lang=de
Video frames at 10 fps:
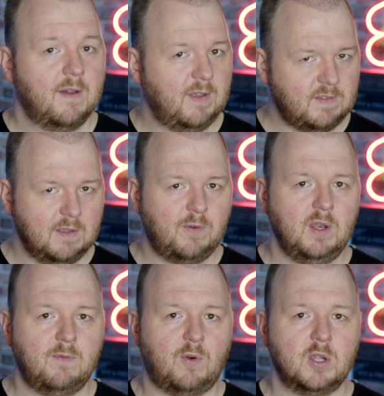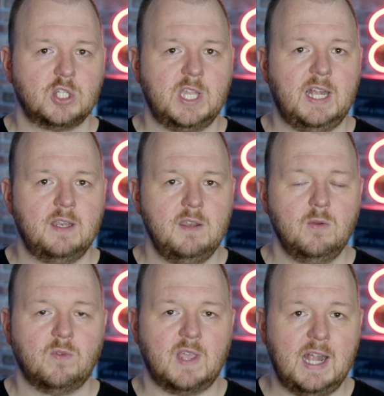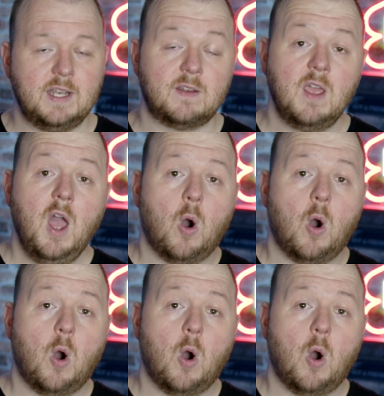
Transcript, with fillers: was ihr von den vorgestellten News haltet